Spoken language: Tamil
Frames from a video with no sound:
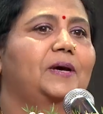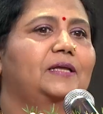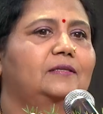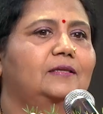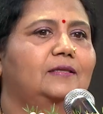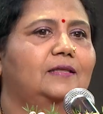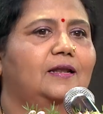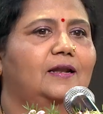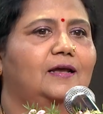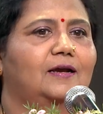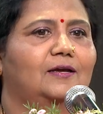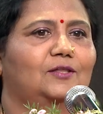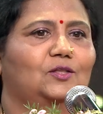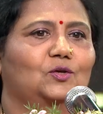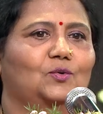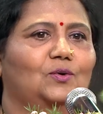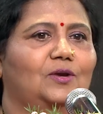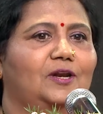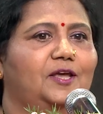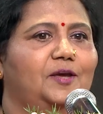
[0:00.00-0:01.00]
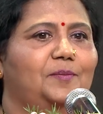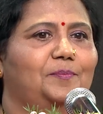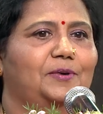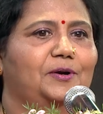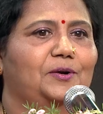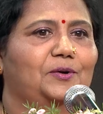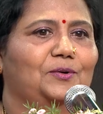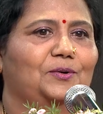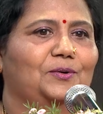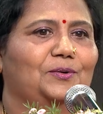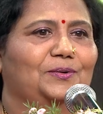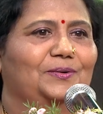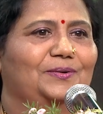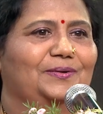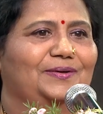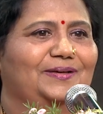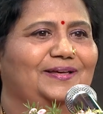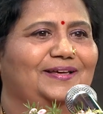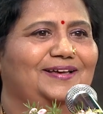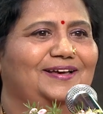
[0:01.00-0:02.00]
பார்த்து தான் நாங்கள் அந்த கொலையை பண்ணோம்
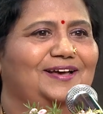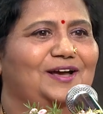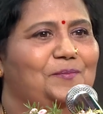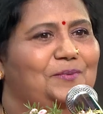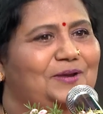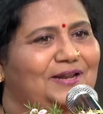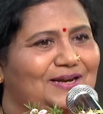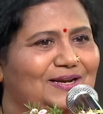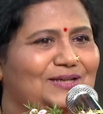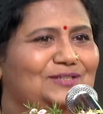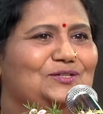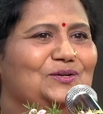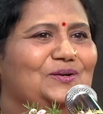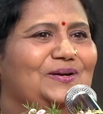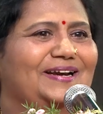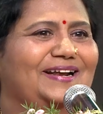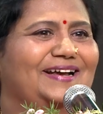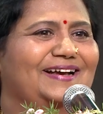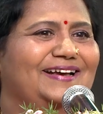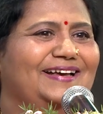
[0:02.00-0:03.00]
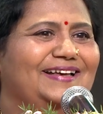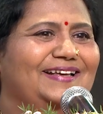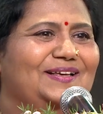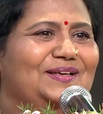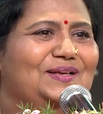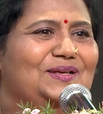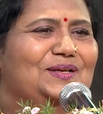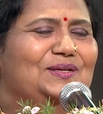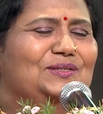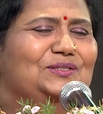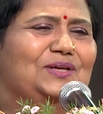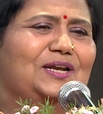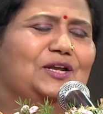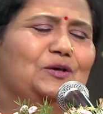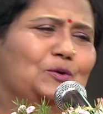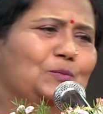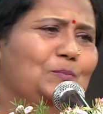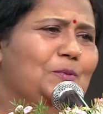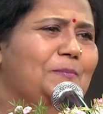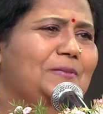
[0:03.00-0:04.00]
அப்படின்லாம் சொல்கிறாங்க ஸோ
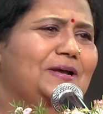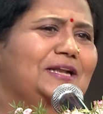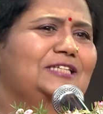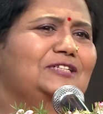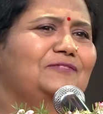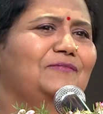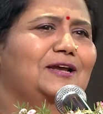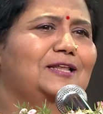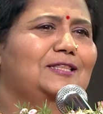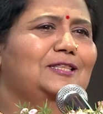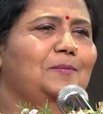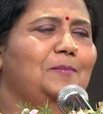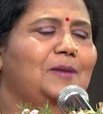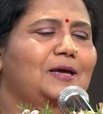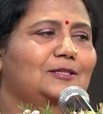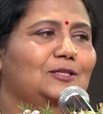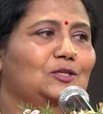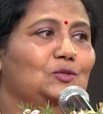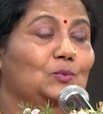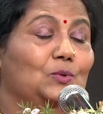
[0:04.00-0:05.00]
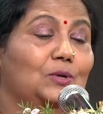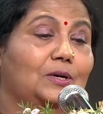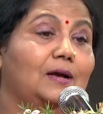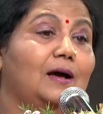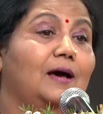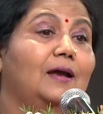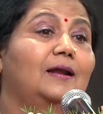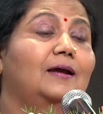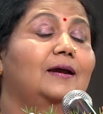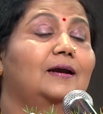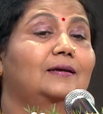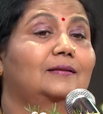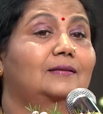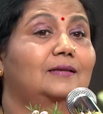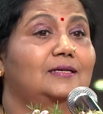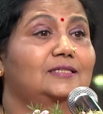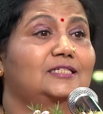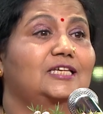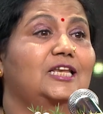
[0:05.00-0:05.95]
எனக்கு ரொம்ப மனசு வருத்தமாக இருந்தது ஒரு காலகட்டத்தில்